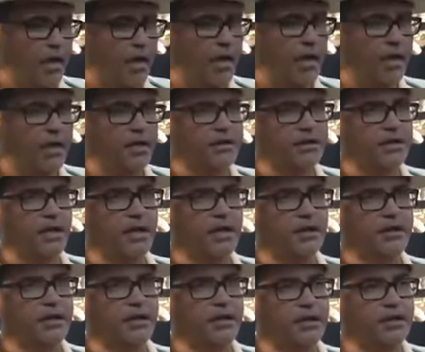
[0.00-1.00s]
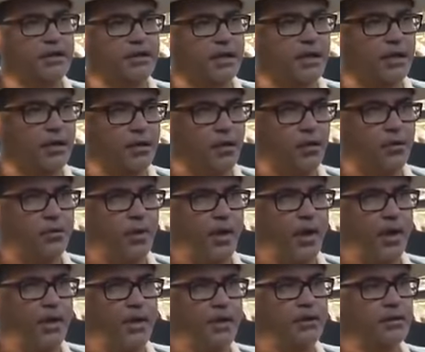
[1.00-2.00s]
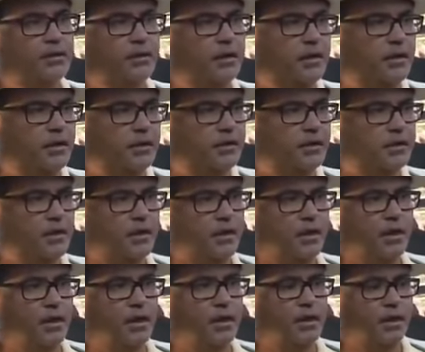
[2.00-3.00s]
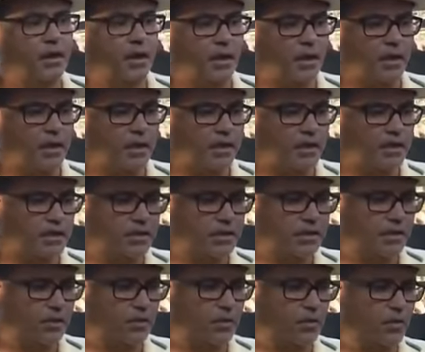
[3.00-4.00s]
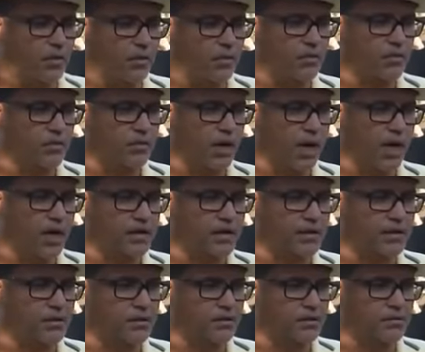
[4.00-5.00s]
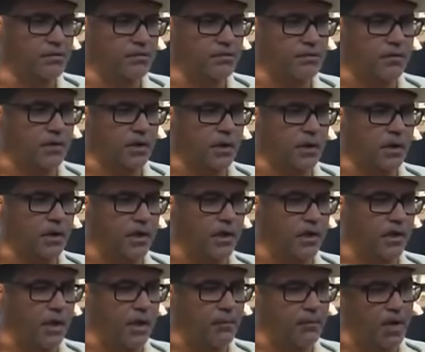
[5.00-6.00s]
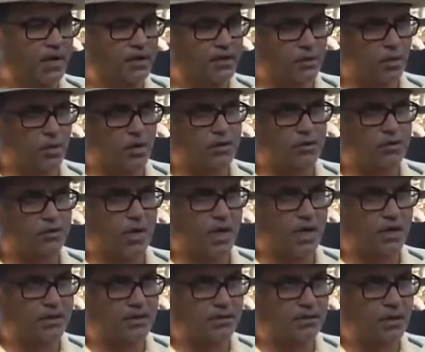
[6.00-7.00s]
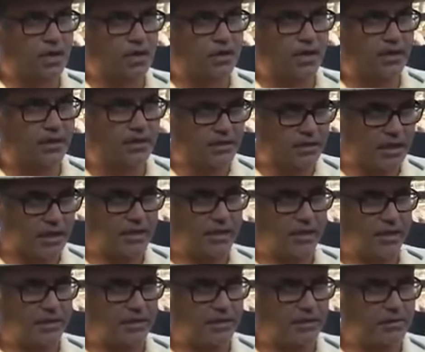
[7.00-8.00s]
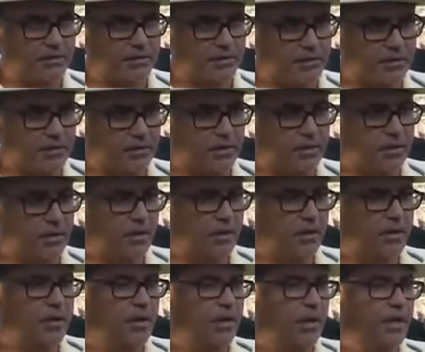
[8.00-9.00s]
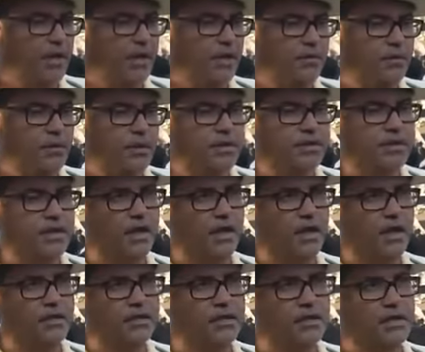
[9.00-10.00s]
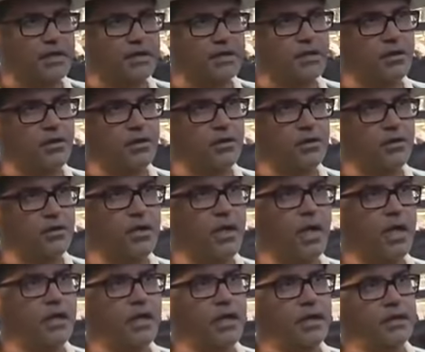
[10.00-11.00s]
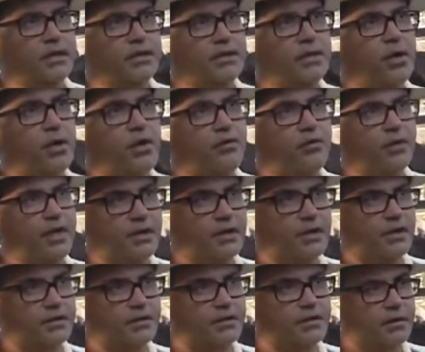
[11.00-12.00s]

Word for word: Ela é de característica europeia, né? E ela chegou no Brasil, né, na parte norte do Brasil, na década de 70. E aqui em Minas Gerais ela chegou na década de 90.